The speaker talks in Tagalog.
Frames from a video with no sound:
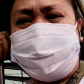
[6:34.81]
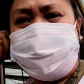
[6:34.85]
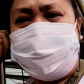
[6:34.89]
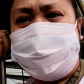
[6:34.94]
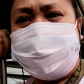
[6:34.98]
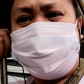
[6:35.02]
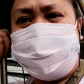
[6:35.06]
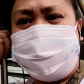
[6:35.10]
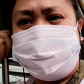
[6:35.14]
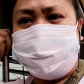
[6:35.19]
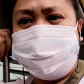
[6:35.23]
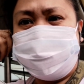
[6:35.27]
ko
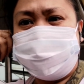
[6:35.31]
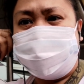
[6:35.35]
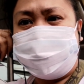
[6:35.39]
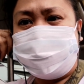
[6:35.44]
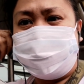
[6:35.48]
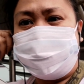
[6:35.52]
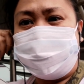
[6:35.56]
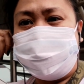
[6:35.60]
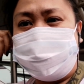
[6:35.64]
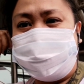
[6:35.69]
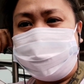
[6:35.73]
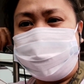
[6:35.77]
na
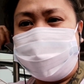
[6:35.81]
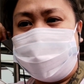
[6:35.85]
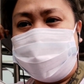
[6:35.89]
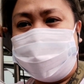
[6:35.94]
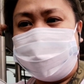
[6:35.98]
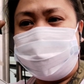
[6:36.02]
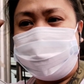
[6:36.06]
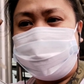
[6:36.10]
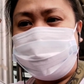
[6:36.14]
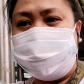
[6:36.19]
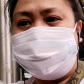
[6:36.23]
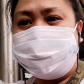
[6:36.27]
masyado
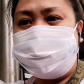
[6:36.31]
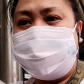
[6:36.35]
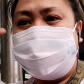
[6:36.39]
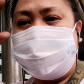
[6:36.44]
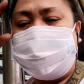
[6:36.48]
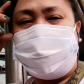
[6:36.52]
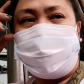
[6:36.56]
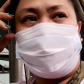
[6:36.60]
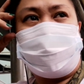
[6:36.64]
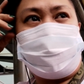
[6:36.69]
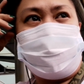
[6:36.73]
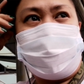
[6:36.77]
makukuhanan kung
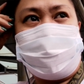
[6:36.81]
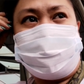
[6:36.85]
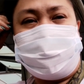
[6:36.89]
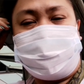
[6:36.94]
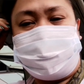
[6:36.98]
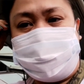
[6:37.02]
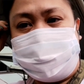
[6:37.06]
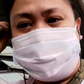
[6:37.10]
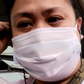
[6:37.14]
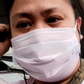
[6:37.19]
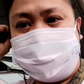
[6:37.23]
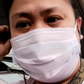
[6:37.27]
paano ako
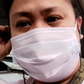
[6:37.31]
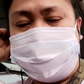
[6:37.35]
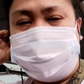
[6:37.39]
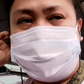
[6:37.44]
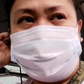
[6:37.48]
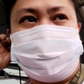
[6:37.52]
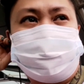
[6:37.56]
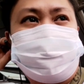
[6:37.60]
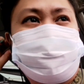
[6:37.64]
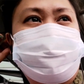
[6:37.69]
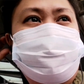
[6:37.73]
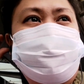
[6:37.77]

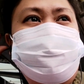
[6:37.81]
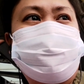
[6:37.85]
makapagpapadala.